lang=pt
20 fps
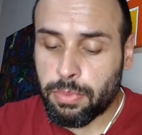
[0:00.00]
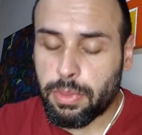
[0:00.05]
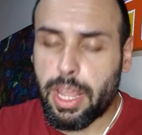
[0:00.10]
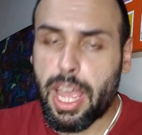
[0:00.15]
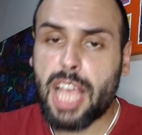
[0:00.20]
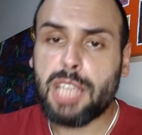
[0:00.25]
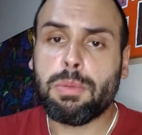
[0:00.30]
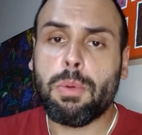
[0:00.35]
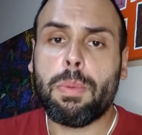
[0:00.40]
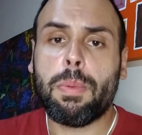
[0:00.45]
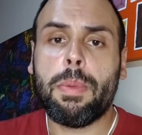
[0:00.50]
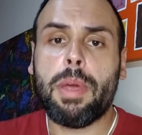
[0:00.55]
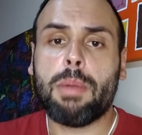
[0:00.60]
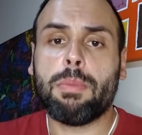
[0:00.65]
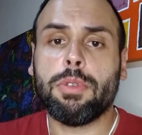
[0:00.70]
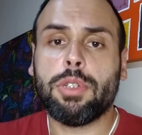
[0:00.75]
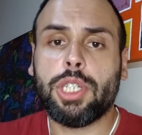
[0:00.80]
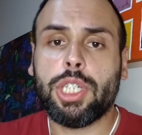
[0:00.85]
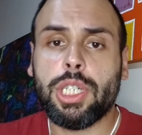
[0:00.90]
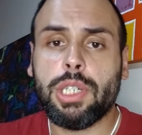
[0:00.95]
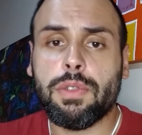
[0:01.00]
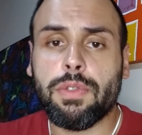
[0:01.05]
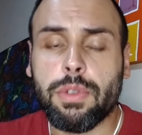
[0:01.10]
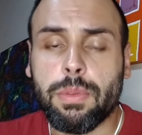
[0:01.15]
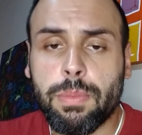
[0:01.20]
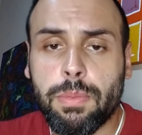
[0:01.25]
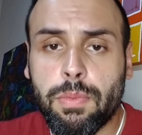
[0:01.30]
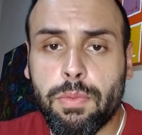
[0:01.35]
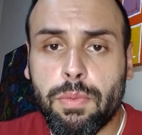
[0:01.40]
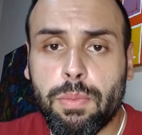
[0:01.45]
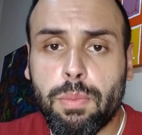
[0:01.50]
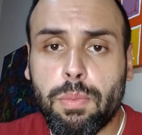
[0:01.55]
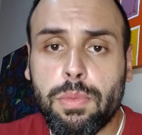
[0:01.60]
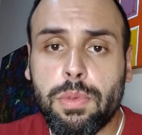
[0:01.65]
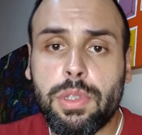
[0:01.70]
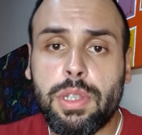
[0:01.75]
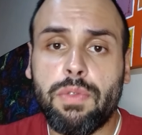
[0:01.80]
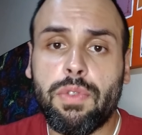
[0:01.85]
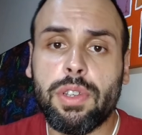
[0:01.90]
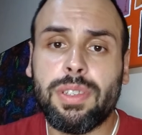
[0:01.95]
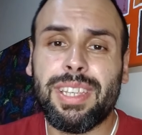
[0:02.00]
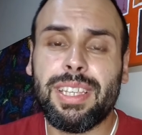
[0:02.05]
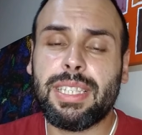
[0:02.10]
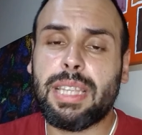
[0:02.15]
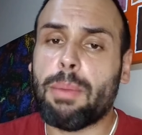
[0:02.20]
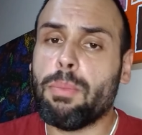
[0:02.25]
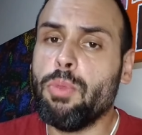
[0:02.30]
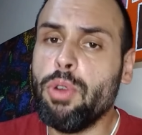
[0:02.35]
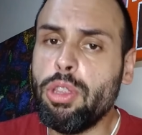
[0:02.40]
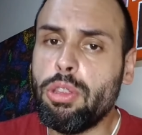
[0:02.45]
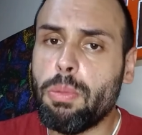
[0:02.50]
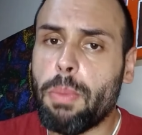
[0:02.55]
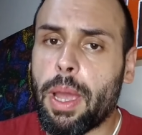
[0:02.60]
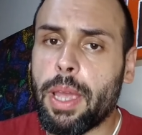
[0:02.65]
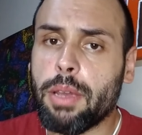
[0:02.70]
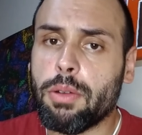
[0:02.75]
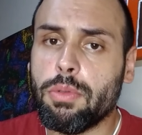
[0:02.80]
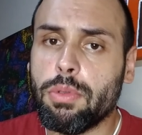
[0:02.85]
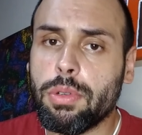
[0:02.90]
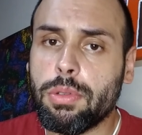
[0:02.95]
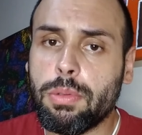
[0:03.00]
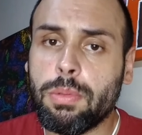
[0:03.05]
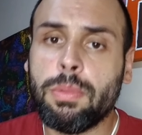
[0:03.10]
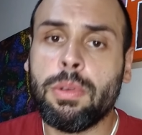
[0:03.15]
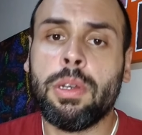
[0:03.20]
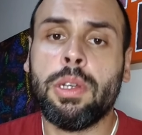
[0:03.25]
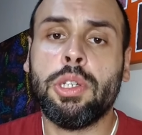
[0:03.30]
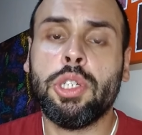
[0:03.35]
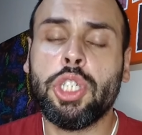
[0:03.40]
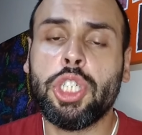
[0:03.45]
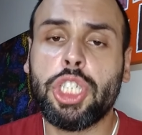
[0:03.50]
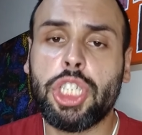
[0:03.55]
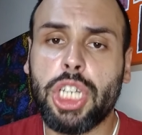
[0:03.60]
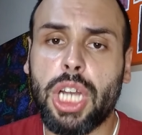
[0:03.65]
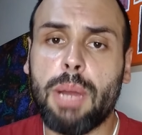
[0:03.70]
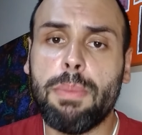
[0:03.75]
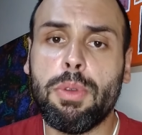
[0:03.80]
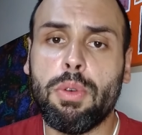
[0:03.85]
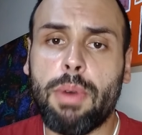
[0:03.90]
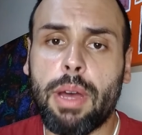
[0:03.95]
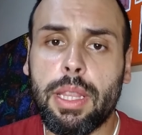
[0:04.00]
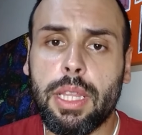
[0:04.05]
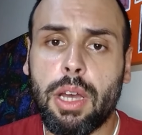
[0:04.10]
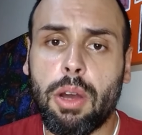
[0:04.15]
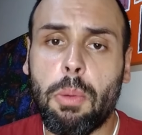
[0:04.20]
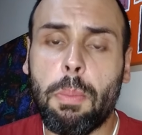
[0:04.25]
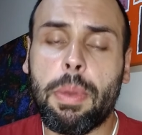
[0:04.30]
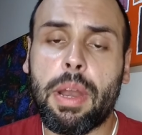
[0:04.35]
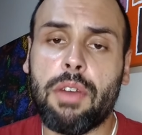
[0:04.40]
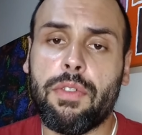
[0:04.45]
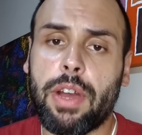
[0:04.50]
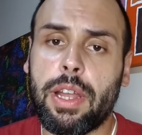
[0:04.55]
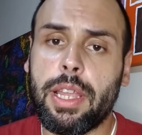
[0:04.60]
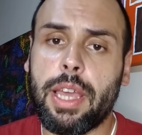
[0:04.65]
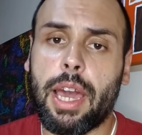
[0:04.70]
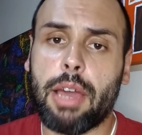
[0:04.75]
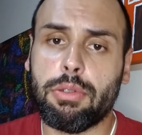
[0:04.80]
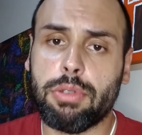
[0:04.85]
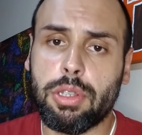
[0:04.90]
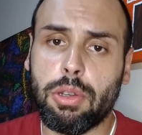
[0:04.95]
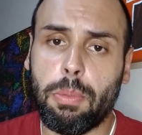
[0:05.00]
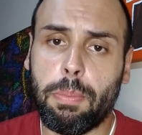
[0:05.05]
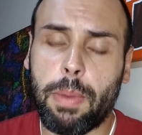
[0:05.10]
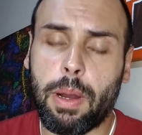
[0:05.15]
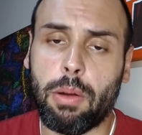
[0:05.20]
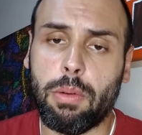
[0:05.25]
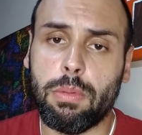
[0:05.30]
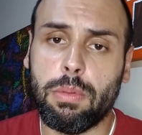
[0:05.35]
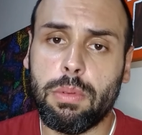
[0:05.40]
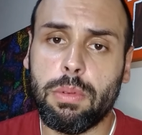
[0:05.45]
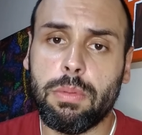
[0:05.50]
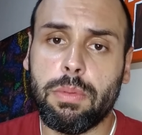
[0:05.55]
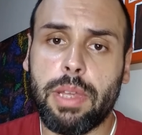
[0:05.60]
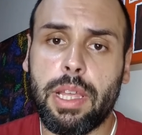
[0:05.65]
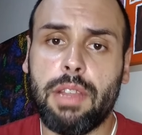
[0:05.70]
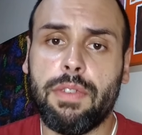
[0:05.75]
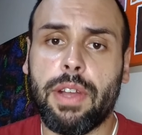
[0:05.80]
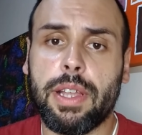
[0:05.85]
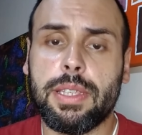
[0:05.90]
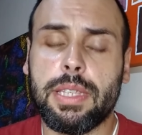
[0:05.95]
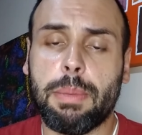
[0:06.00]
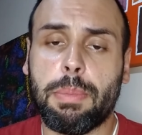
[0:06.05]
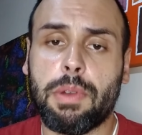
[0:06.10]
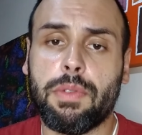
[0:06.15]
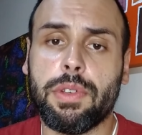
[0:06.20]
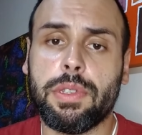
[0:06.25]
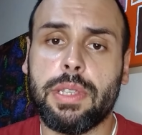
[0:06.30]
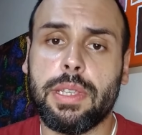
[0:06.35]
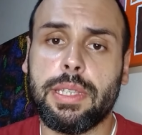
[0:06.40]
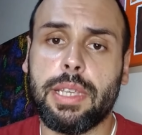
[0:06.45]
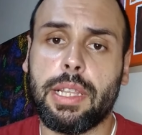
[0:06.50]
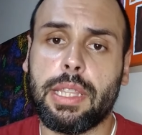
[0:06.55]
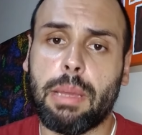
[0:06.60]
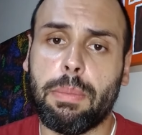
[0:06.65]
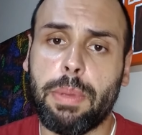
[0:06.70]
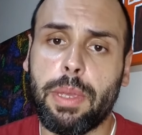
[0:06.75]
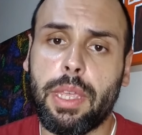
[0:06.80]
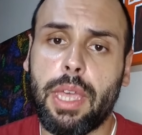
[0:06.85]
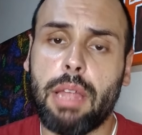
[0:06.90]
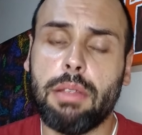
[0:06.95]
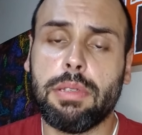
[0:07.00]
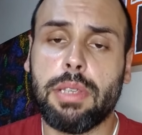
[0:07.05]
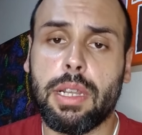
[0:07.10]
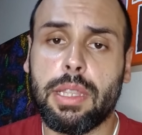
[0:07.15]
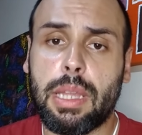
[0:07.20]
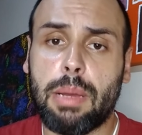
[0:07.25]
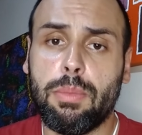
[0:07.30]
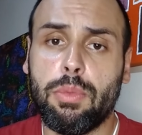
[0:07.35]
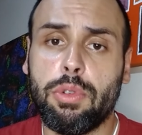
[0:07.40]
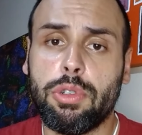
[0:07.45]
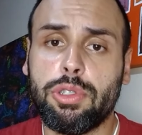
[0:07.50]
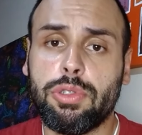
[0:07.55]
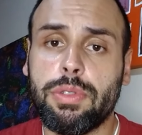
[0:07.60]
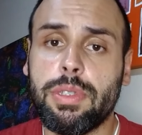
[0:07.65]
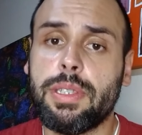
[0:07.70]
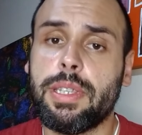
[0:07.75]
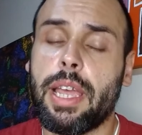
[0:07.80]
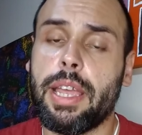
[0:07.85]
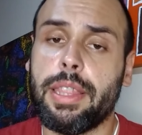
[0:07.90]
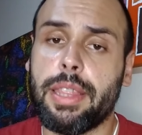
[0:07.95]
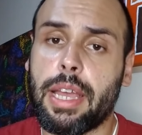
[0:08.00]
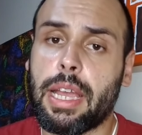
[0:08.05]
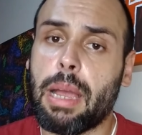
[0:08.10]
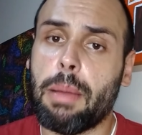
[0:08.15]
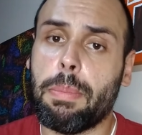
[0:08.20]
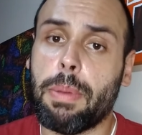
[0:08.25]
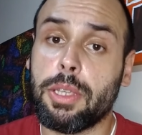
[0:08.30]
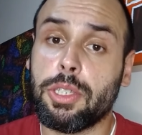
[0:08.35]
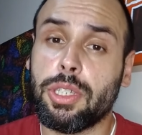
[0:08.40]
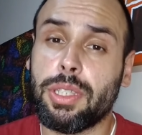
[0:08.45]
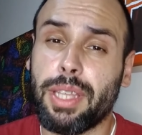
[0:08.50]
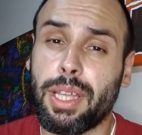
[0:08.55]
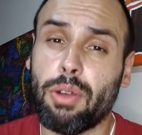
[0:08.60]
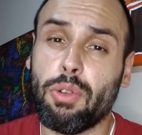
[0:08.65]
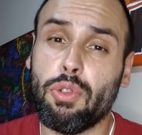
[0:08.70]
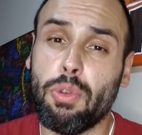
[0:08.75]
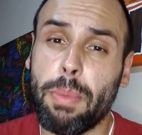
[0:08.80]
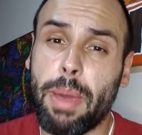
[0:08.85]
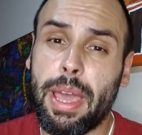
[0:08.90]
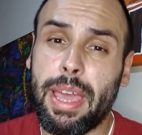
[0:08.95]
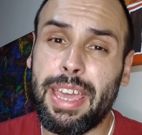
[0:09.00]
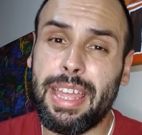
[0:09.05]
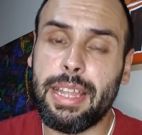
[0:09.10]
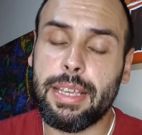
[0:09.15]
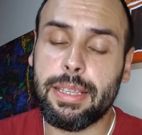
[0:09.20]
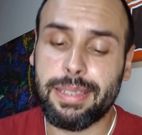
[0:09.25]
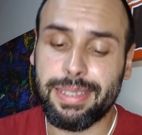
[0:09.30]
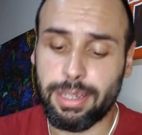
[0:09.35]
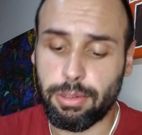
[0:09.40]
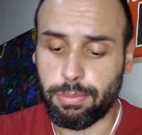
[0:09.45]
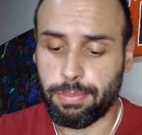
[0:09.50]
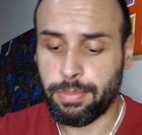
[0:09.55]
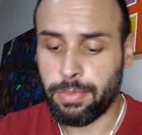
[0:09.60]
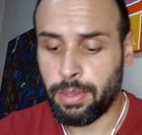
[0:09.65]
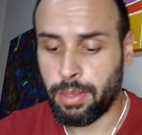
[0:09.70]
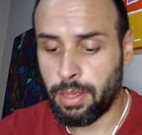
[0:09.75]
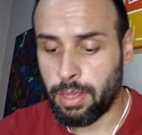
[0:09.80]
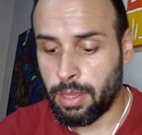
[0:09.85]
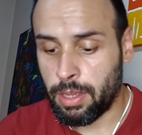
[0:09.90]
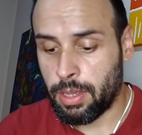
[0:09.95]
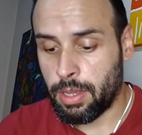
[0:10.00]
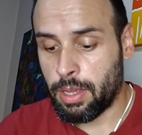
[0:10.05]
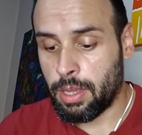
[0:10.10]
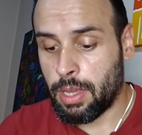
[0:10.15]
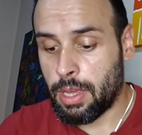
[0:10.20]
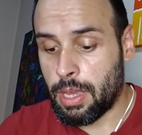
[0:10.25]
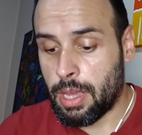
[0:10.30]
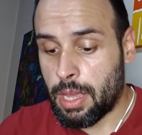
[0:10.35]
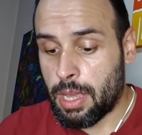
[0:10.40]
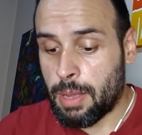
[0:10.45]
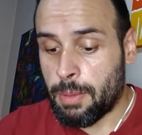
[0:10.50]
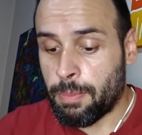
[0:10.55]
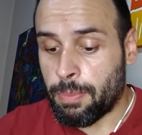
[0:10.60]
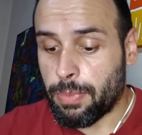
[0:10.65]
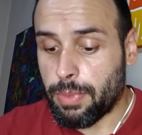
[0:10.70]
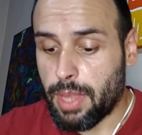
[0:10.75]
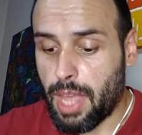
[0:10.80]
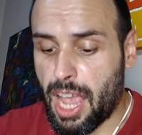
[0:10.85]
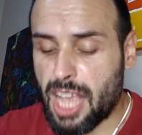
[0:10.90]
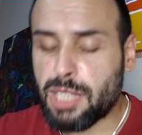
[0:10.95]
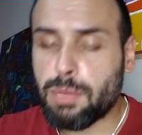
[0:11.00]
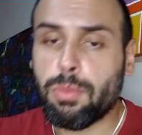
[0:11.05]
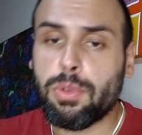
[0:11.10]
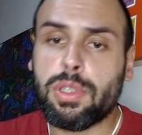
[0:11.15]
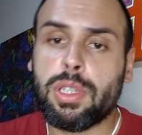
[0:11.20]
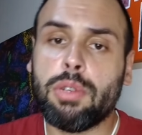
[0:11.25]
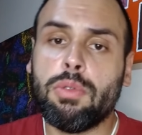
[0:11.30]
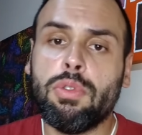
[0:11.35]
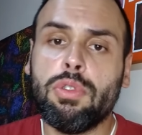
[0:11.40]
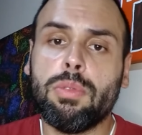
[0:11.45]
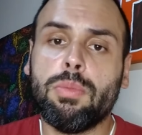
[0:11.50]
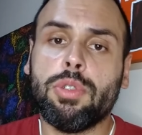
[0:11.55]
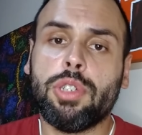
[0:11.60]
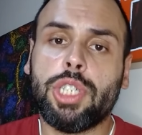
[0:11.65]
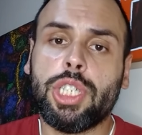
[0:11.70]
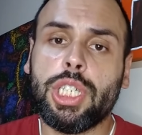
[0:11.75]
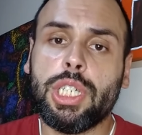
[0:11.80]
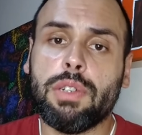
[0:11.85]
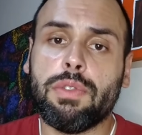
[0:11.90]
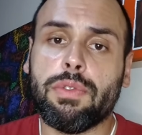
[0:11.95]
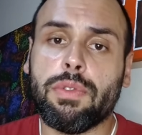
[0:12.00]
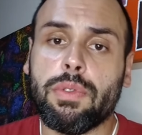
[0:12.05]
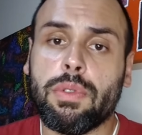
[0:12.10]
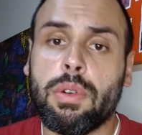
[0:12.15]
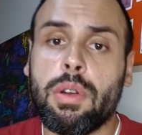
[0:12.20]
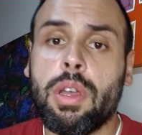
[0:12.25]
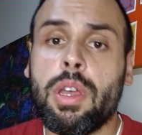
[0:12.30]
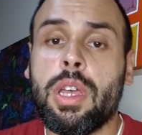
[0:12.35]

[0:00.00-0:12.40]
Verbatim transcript: Décimo primeiro motivo: se você está muito barrigudo, chame um anão para avaliar o seu pau. Ele vai dizer para você se ele está pequeno, se ele está murcho e se ainda é capaz de ter alguma ereção. Décimo segundo motivo: